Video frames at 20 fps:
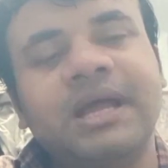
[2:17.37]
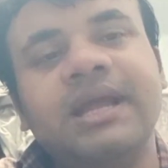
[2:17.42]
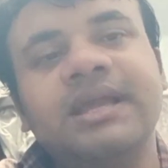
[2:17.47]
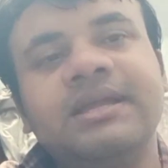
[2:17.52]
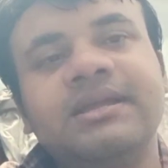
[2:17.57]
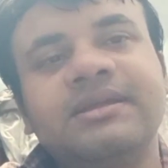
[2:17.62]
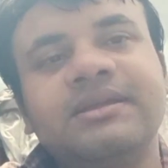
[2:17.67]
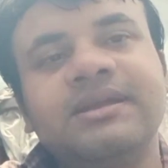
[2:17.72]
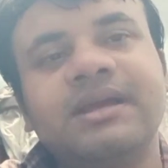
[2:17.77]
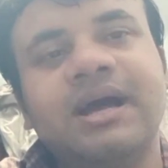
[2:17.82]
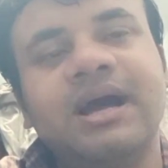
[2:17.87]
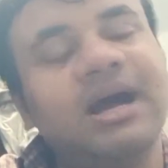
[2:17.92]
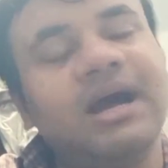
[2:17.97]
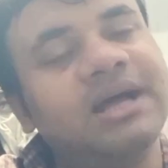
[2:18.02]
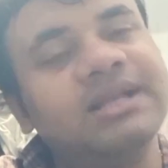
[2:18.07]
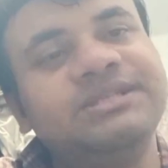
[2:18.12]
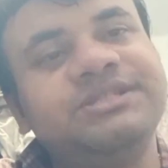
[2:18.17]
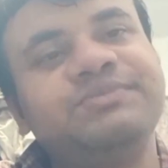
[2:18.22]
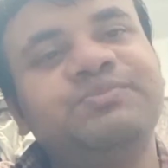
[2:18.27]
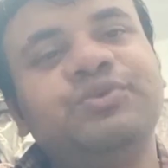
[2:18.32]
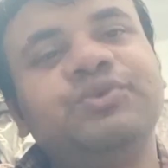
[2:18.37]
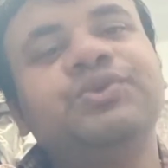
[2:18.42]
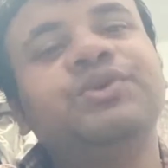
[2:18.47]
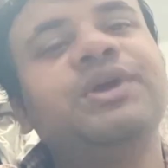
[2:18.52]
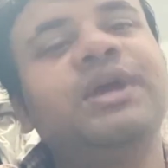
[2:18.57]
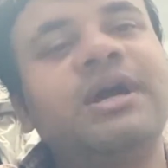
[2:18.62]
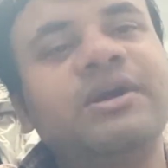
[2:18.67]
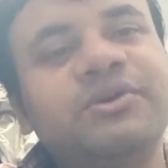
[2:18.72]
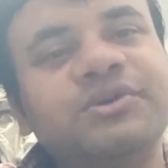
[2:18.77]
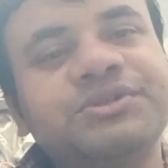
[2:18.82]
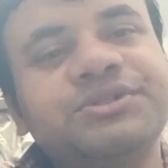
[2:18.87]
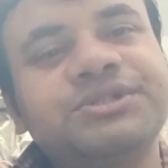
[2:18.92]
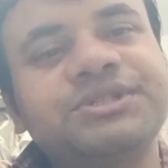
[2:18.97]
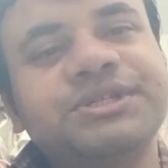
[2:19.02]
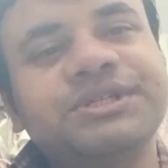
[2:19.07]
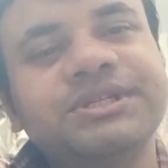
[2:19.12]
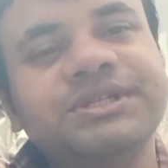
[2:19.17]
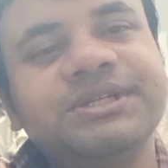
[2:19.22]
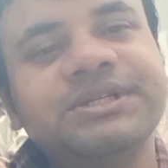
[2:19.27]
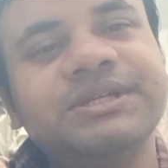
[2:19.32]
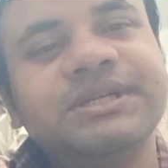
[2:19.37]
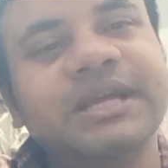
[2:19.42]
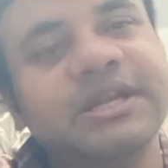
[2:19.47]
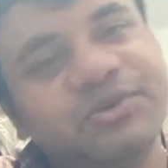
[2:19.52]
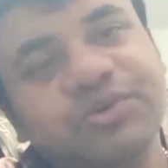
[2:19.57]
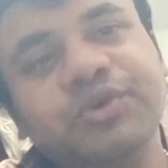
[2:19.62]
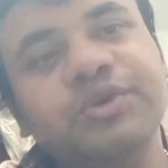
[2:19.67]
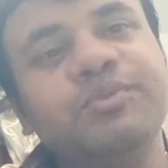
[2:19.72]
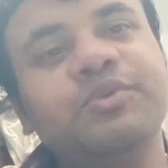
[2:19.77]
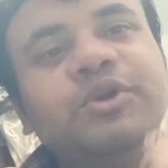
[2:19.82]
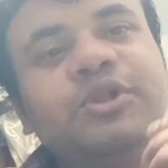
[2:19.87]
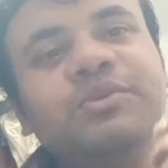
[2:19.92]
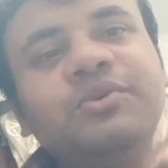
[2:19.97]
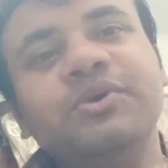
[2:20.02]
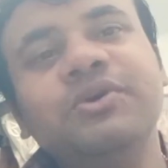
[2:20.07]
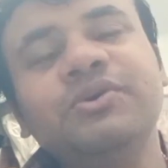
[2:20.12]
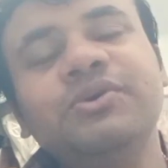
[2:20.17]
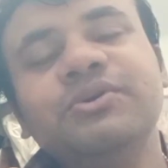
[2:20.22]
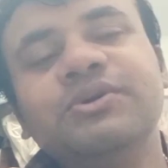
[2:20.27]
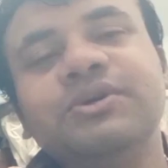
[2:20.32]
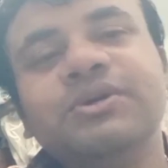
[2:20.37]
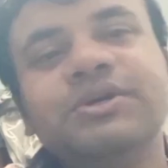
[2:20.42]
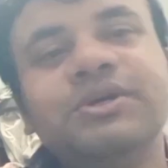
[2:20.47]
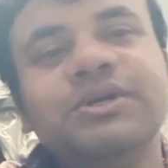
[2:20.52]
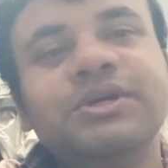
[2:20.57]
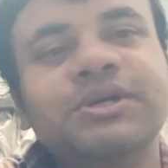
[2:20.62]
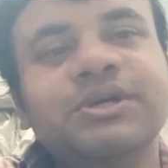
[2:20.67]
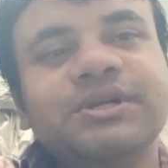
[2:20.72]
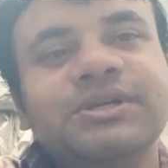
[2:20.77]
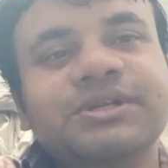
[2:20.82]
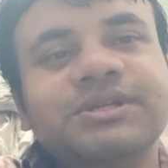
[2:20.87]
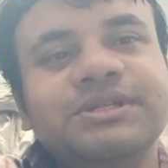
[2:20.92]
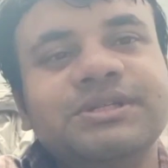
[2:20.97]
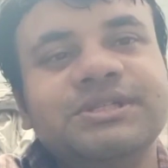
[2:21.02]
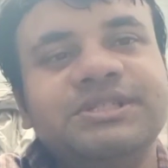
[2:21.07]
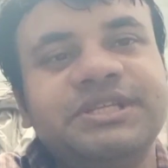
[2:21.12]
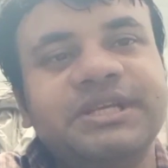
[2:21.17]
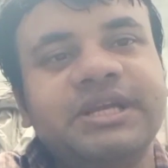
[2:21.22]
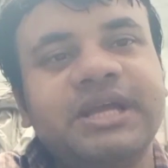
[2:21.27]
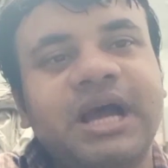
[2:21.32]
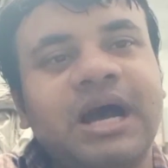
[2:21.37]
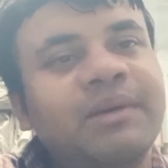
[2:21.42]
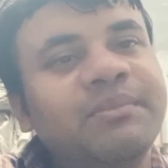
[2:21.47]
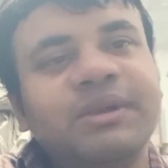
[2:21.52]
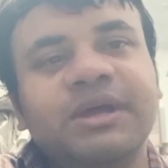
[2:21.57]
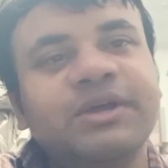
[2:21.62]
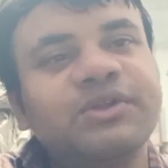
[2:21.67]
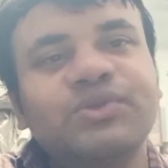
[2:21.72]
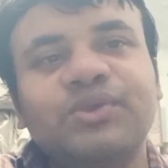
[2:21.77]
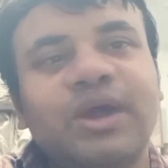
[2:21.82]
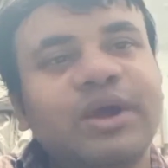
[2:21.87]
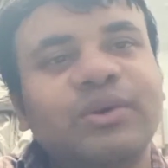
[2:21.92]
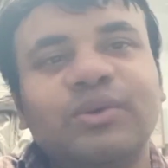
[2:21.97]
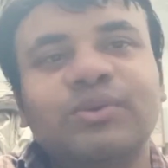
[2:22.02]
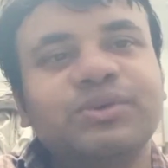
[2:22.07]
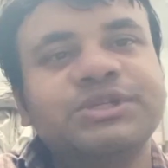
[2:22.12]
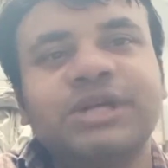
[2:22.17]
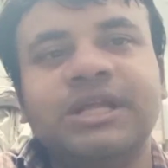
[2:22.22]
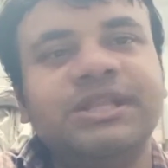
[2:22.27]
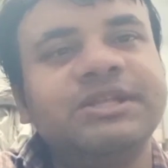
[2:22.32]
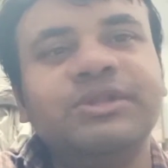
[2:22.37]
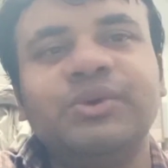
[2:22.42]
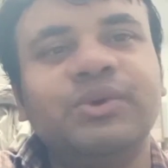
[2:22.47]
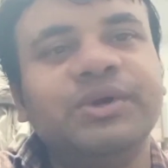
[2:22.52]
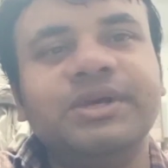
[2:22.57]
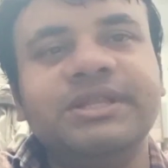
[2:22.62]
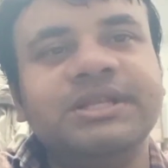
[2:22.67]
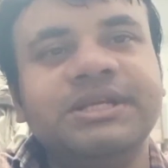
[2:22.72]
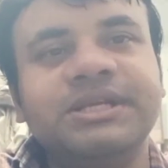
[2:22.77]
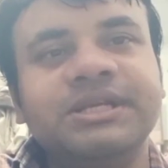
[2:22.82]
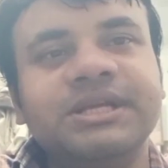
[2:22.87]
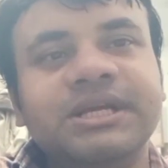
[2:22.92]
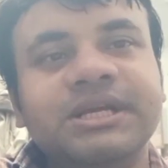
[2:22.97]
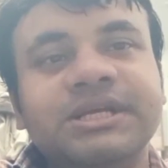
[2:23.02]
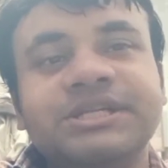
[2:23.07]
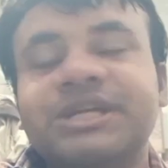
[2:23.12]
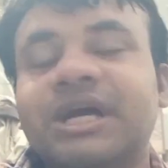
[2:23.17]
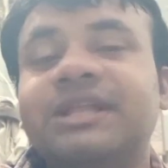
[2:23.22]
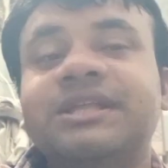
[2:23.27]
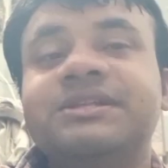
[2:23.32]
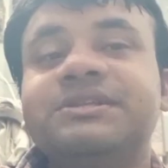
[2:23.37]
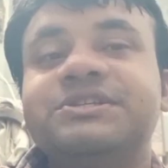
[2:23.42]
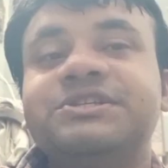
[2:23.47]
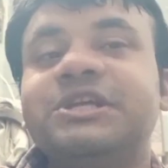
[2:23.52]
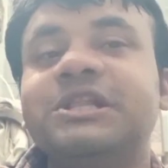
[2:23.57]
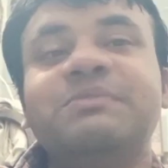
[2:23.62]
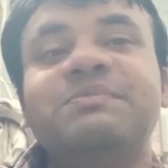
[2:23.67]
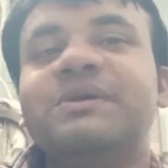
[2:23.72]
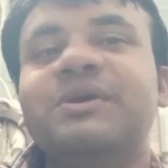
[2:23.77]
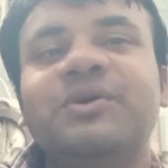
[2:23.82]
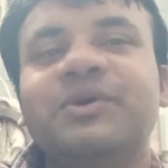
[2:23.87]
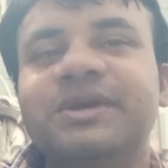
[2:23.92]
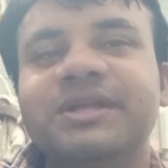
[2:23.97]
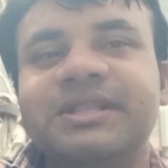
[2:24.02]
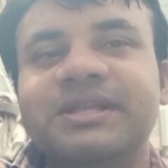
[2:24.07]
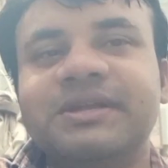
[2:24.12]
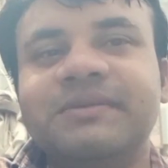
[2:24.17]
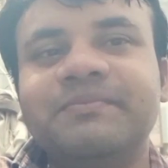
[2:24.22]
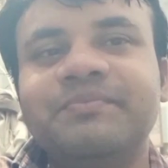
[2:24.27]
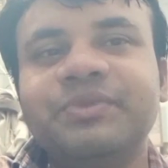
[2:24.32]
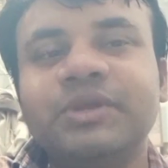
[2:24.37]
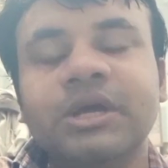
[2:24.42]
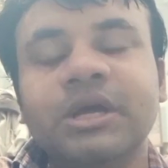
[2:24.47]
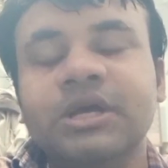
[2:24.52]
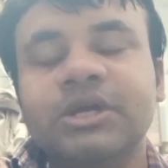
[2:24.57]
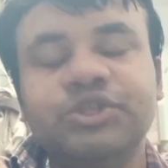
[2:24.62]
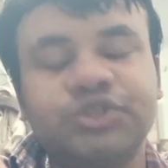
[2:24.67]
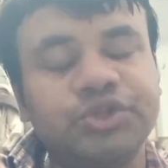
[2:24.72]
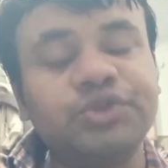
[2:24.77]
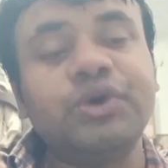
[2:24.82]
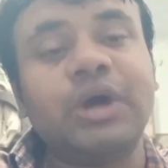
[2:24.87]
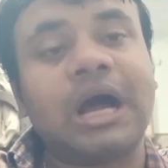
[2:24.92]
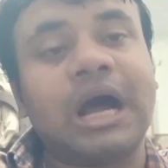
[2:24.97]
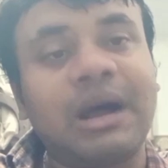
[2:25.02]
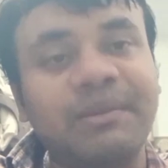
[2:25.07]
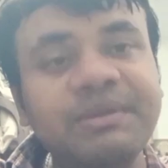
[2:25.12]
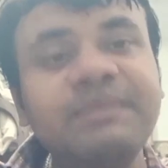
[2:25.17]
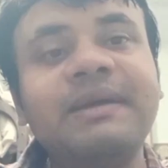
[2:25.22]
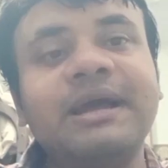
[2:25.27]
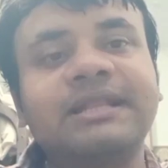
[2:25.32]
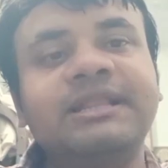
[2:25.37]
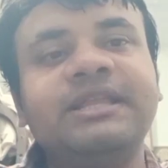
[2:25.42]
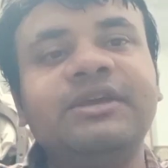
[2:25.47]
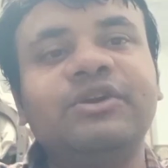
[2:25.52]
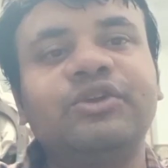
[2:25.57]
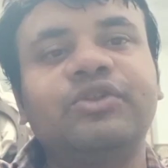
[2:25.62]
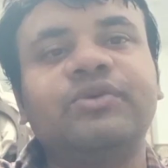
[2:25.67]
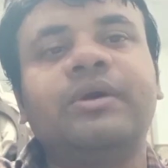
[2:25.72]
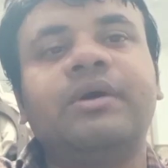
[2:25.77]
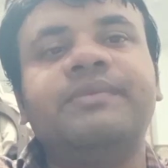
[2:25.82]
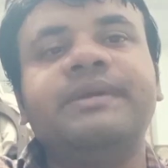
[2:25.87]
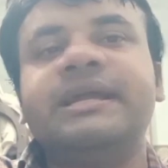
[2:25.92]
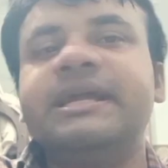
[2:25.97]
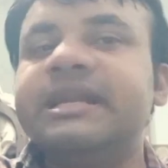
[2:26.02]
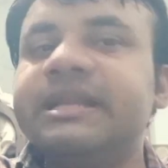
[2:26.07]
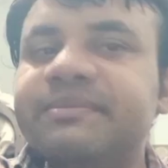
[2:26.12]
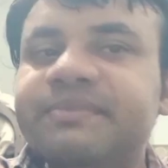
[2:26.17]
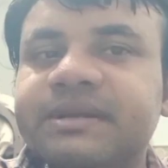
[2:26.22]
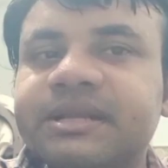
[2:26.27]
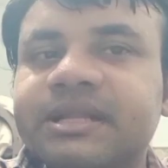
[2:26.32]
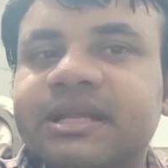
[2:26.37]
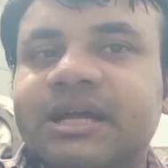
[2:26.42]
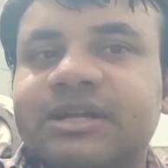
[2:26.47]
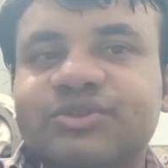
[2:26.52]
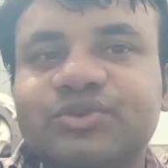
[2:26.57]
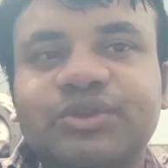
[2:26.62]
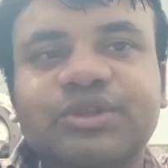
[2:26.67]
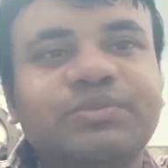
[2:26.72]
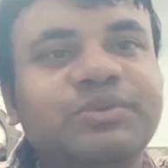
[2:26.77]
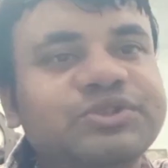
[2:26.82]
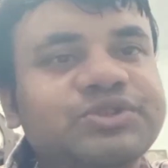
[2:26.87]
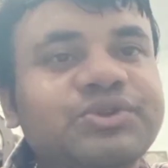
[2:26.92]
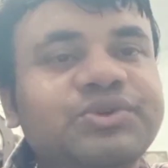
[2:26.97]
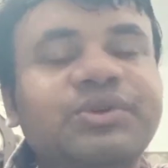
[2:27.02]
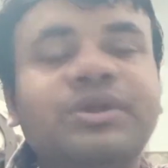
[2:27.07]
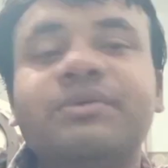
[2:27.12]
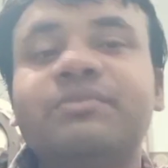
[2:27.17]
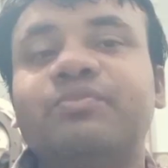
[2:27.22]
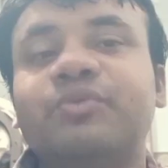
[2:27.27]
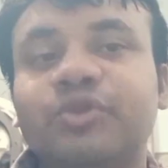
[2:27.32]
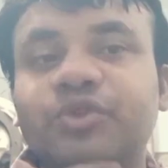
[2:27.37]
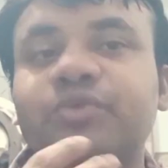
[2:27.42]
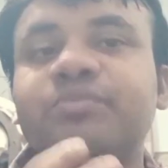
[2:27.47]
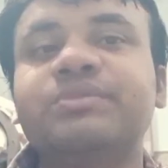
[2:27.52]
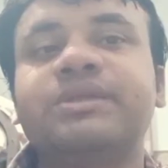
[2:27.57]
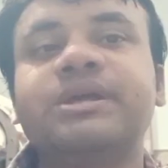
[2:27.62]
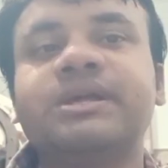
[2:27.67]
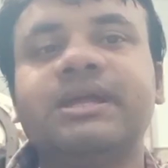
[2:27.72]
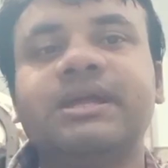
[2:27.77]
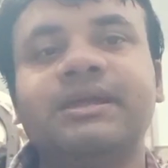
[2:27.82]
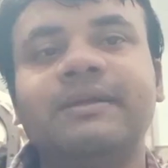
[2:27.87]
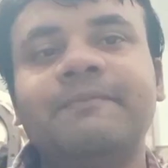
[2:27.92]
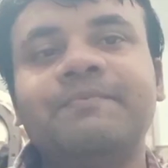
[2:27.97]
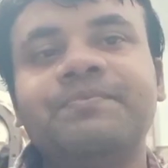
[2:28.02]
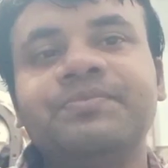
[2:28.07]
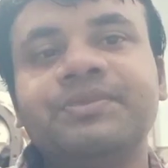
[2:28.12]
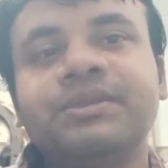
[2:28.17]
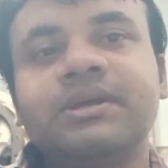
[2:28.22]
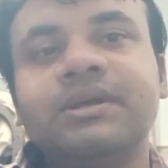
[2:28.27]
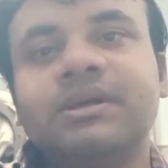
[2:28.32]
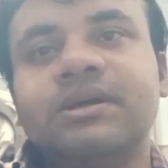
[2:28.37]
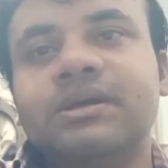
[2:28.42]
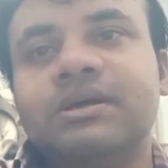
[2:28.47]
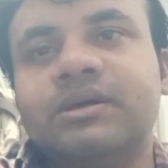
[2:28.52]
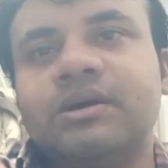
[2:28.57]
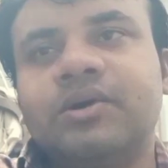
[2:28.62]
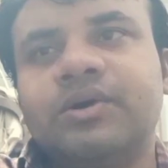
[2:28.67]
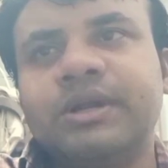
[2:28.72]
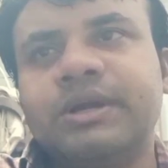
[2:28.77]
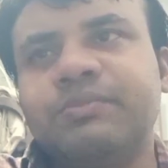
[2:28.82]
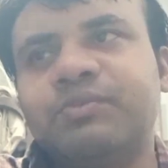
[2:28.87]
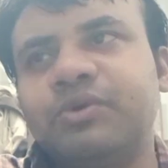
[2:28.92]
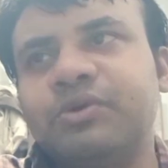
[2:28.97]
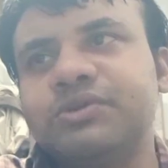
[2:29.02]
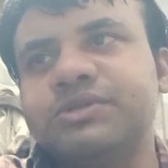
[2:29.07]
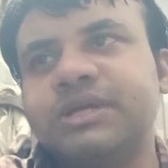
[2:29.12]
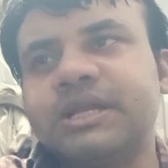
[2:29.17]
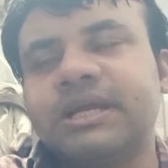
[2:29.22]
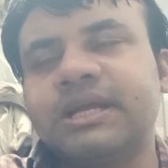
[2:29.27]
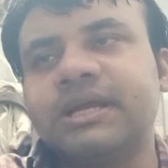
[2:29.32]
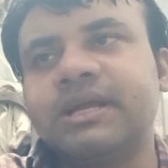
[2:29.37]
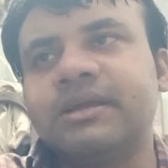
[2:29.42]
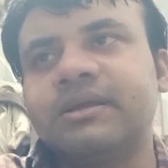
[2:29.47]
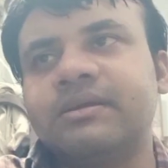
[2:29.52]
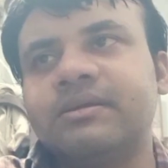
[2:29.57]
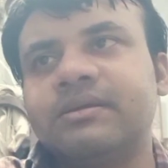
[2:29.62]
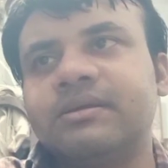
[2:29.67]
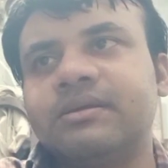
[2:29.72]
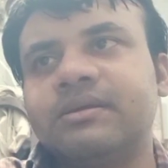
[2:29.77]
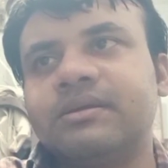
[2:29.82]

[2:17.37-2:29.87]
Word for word: তাই আজ পনেরোই আগস্ট এটুকুই বলবো যে আমরা কিন্তু এখনো স্বাধীন হইনি স্বাধীন শিল্পী হইনি যদিও আমি ব্যক্তিগতভাবে ইন্ডিপেন্ডেন্ট কাজ করতে পছন্দ করি এবং প্রথম থেকেই অনেক প্রডিউসারকে